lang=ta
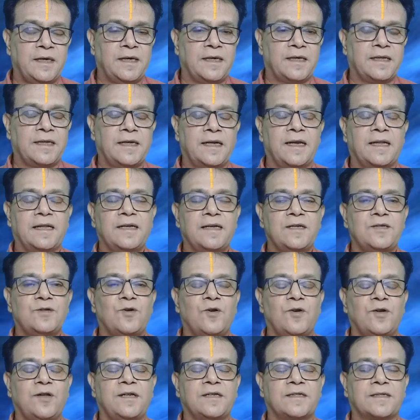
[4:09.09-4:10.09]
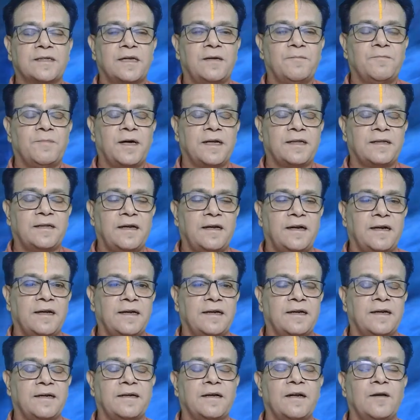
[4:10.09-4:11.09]
அதனால தான் ஜோதிடத்தில்
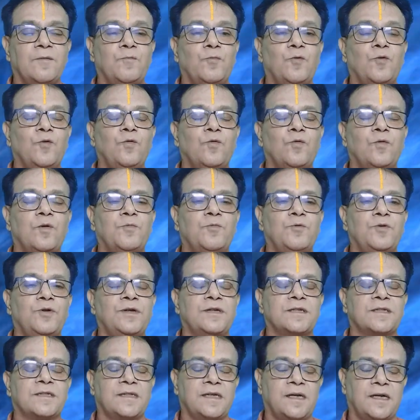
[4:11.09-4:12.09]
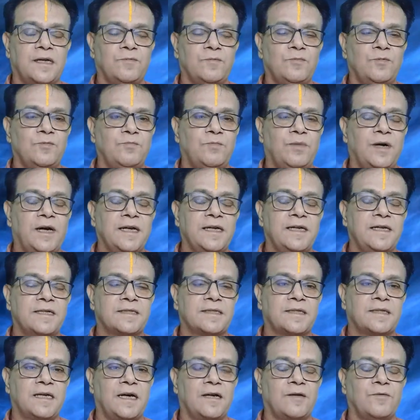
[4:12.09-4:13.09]
பார்த்தேலையானால் பூர்வ புண்ணியஸ்தானமும்
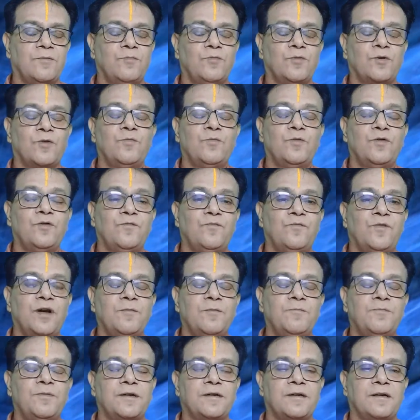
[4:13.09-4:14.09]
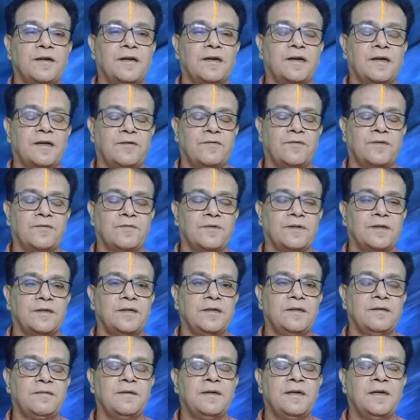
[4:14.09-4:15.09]
பாக்கியஸ்தானமும் ரொம்பவும் வலுப்பெற்று இருக்கிறவன்
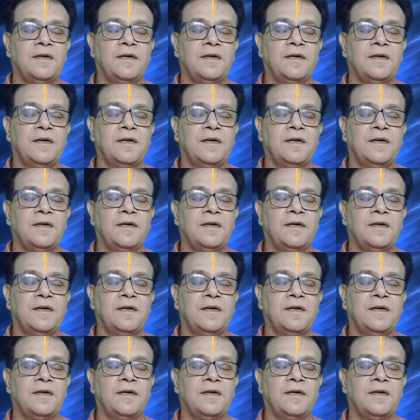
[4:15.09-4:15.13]
வந்து